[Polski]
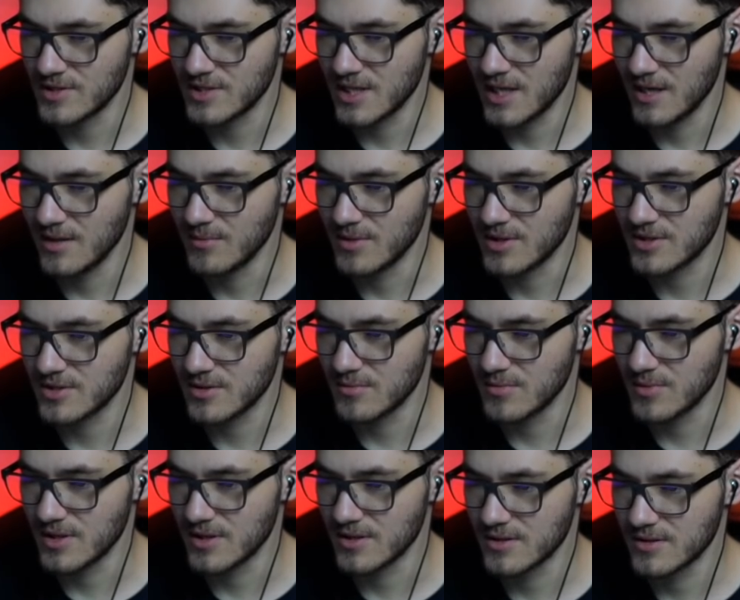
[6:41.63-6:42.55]
slajmik
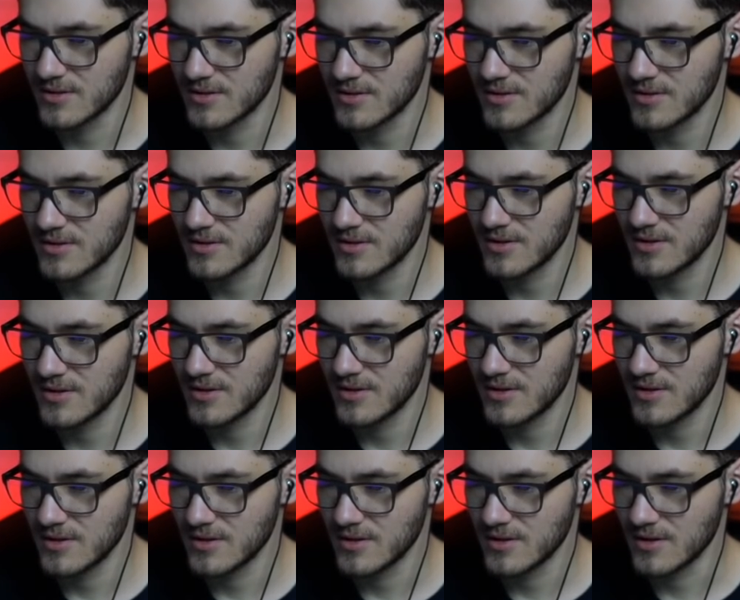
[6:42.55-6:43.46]
sobie
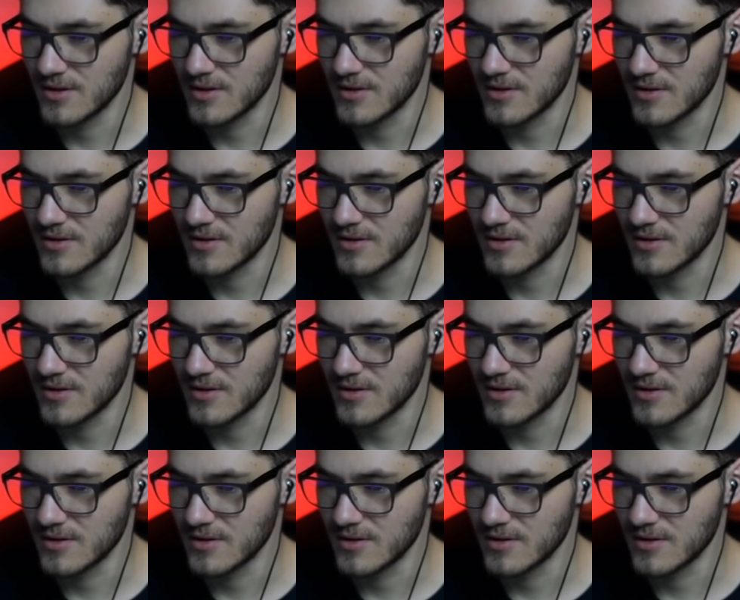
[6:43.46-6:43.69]
yy,